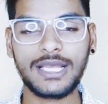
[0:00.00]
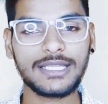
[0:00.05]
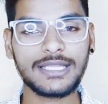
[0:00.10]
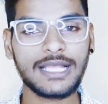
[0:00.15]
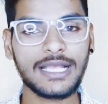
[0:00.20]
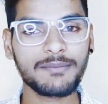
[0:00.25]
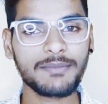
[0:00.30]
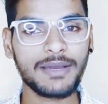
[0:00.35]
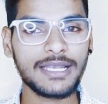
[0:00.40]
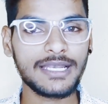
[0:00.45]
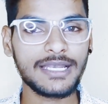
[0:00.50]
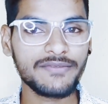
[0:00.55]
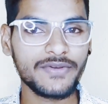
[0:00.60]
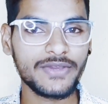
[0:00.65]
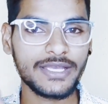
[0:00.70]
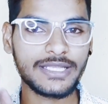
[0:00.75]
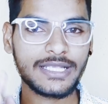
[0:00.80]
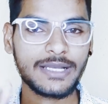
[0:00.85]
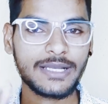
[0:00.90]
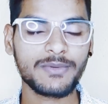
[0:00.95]
దాన్ని మళ్ళీ
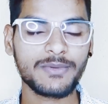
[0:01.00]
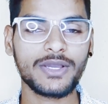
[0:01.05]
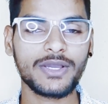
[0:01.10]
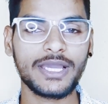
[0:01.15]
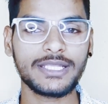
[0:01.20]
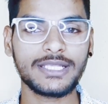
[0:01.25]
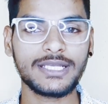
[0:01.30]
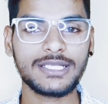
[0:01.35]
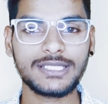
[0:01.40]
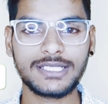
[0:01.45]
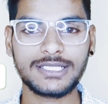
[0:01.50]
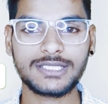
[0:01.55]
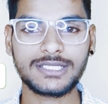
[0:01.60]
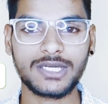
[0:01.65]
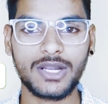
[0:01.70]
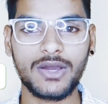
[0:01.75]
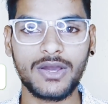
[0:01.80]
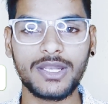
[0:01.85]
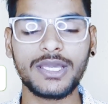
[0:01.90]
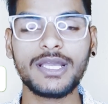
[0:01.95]
విఎన్ యాప్లోకి అయితే
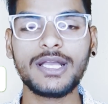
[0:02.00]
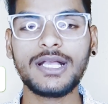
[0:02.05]
తీసుకురావాలి